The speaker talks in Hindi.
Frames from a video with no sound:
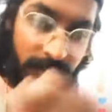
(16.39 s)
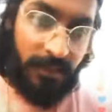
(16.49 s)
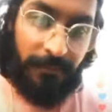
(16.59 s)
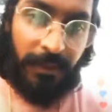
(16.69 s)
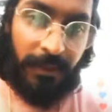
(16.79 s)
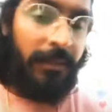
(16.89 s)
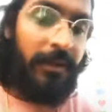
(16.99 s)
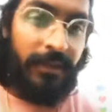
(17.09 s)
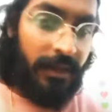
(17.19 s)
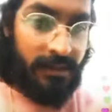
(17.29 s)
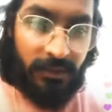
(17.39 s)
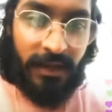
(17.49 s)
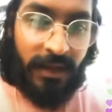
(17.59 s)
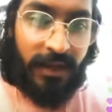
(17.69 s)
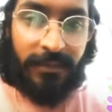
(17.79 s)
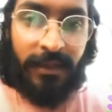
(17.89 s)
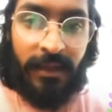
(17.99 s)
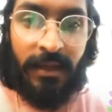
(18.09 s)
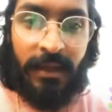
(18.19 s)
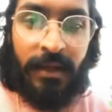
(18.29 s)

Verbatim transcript: बस पंद्रह मिनट में रिलीज़ हो जाएगा अभी